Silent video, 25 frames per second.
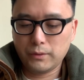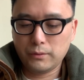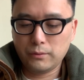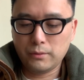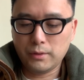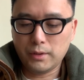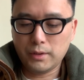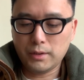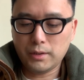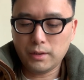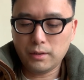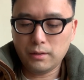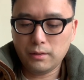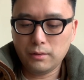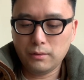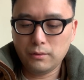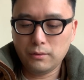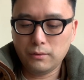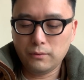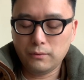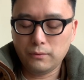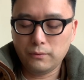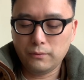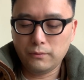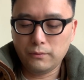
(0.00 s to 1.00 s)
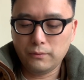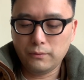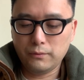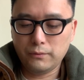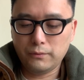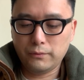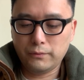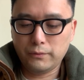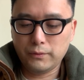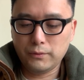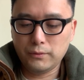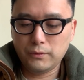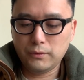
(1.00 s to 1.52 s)
袁绍
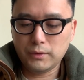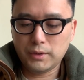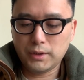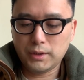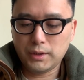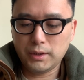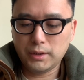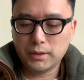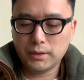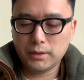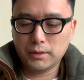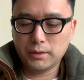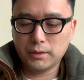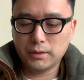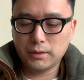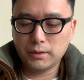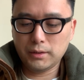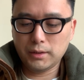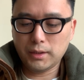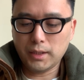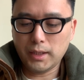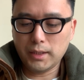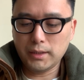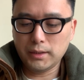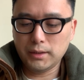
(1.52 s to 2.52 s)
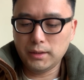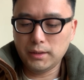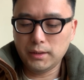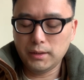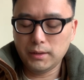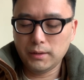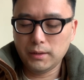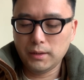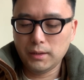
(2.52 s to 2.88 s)
夫金丹衣，